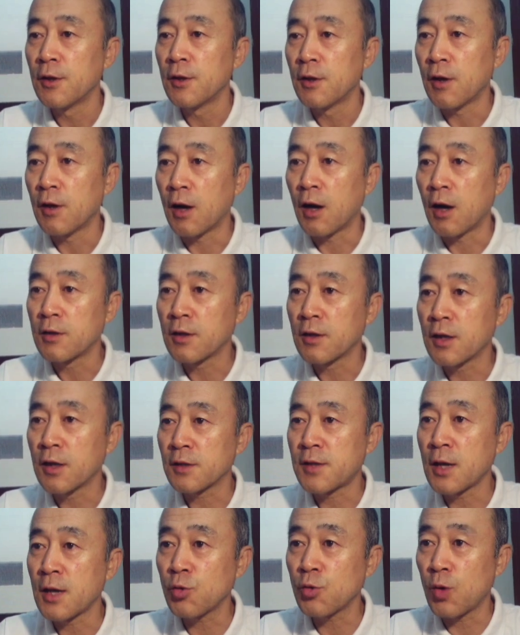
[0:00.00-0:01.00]
아, 이렇게
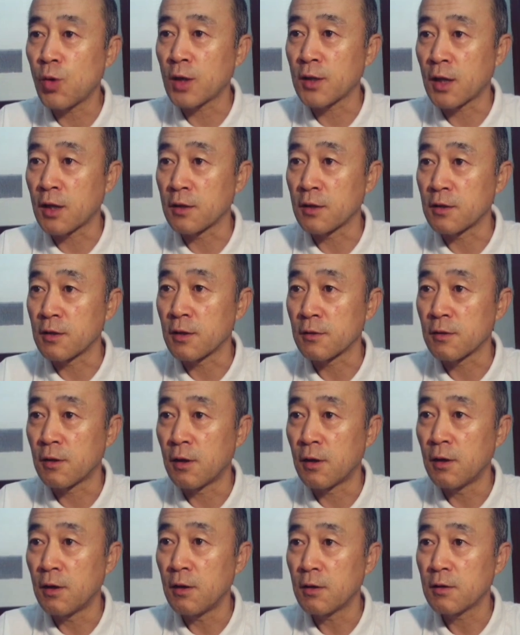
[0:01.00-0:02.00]
생소한
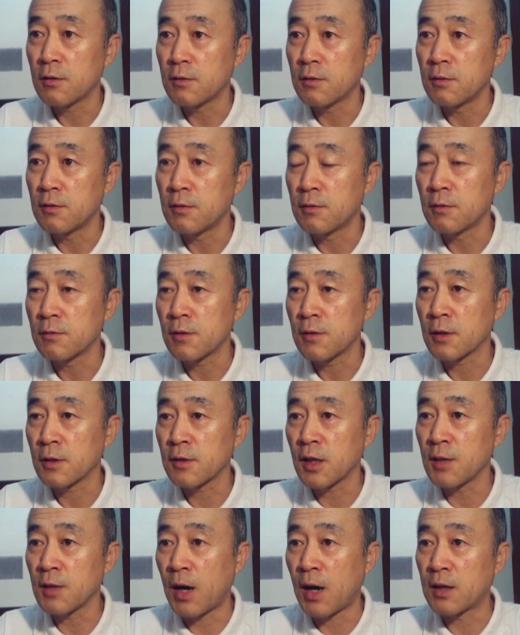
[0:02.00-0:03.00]
나라들에서
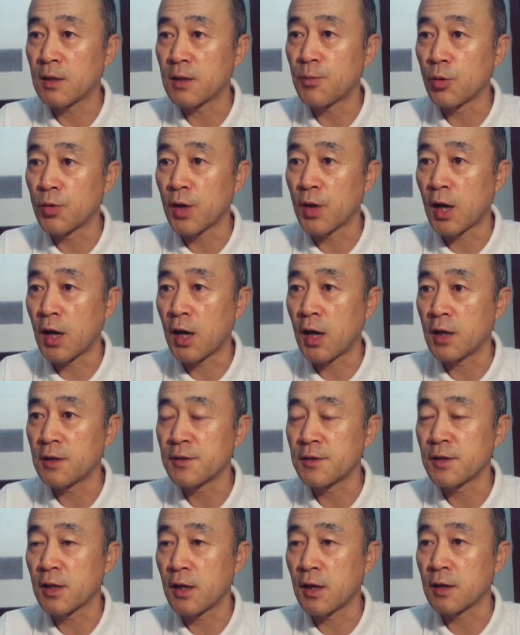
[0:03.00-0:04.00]
상당히 많이 본다
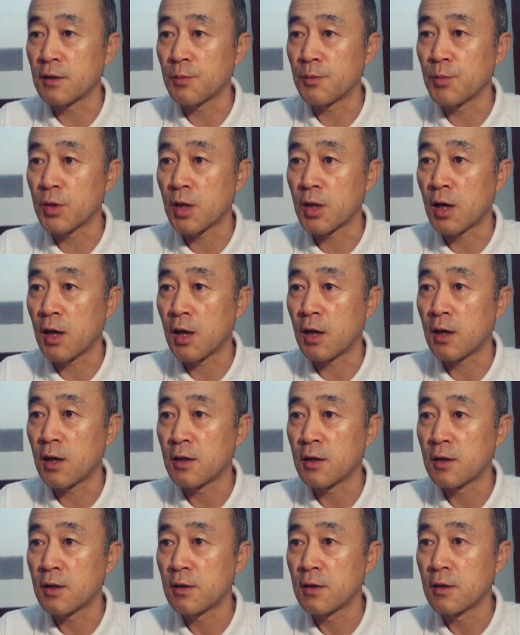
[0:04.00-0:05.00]
이런 생각이 듭니다.
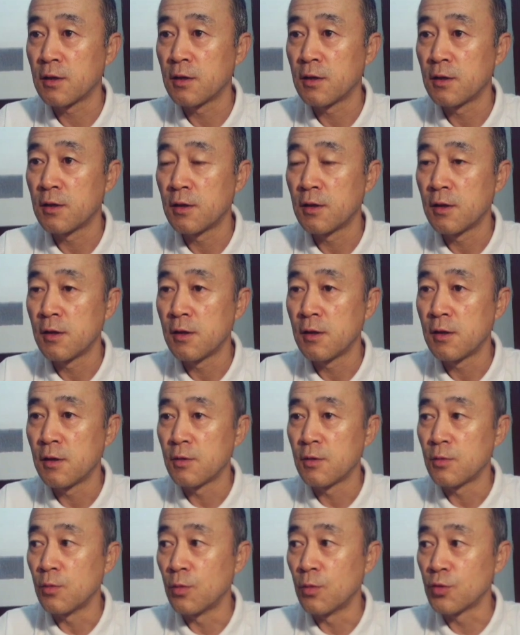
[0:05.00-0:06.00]

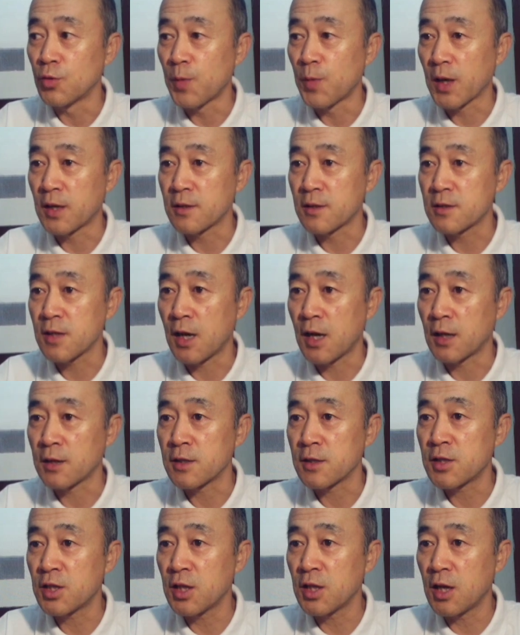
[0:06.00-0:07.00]

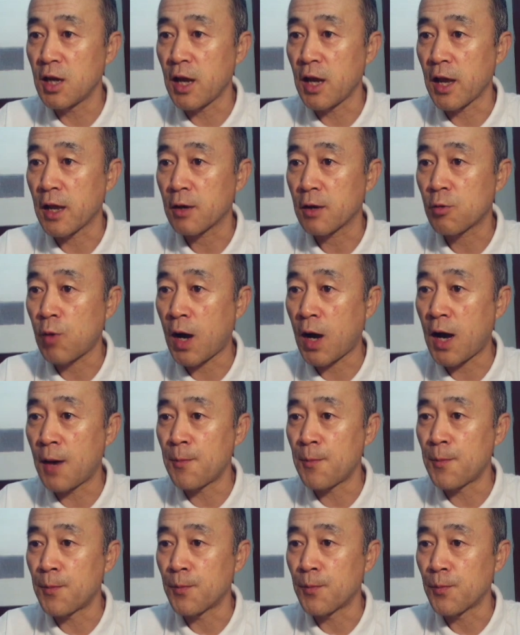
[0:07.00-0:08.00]
우즈베키스탄, 칠레,
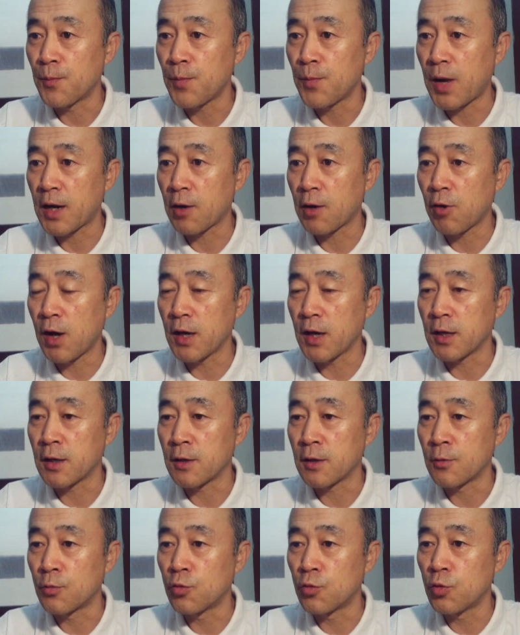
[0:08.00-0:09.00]
괌, 파라과이,
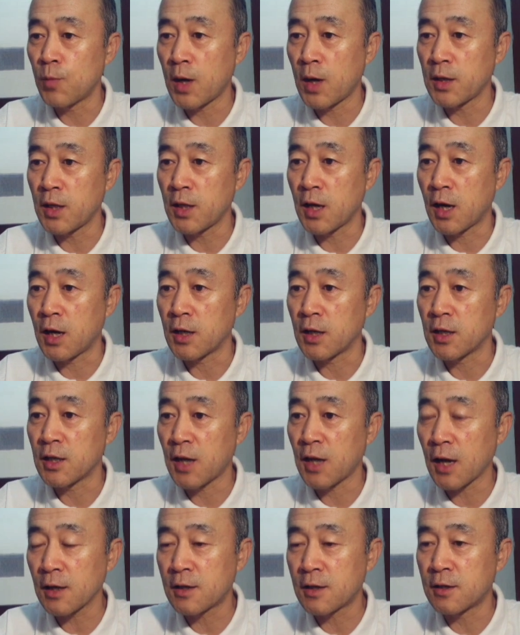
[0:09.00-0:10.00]
루마니아,
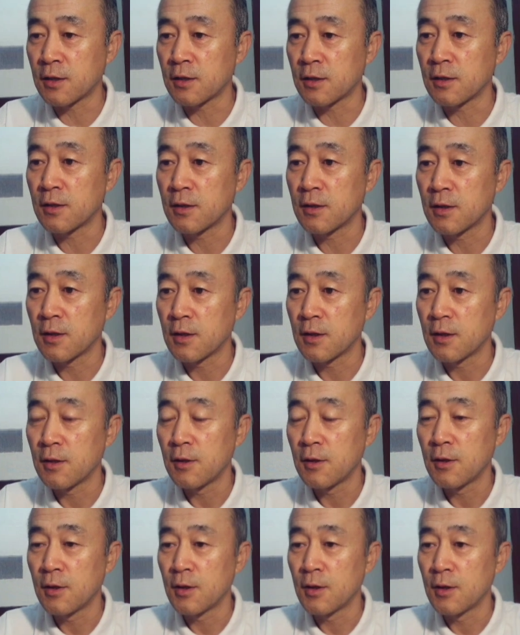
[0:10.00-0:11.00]
이라크,
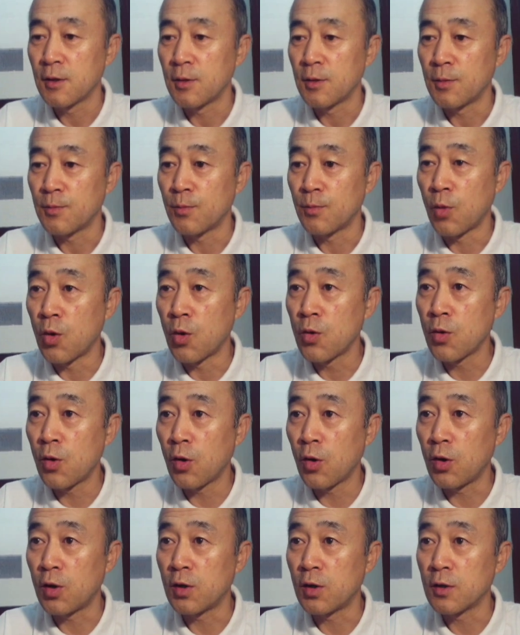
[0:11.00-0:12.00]

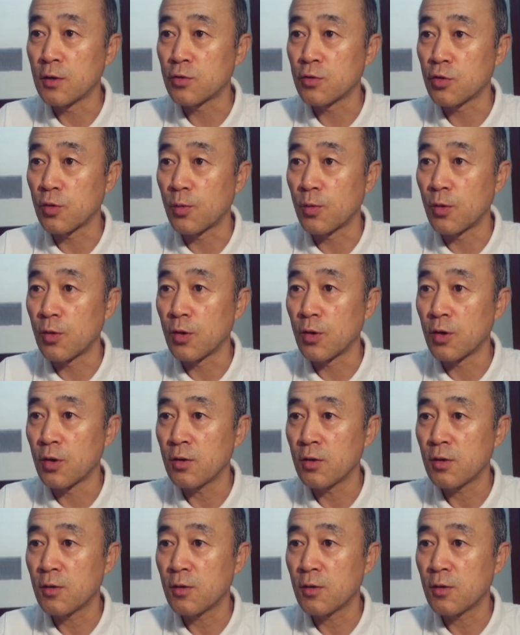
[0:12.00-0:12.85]
몽골 여기서도 보고요.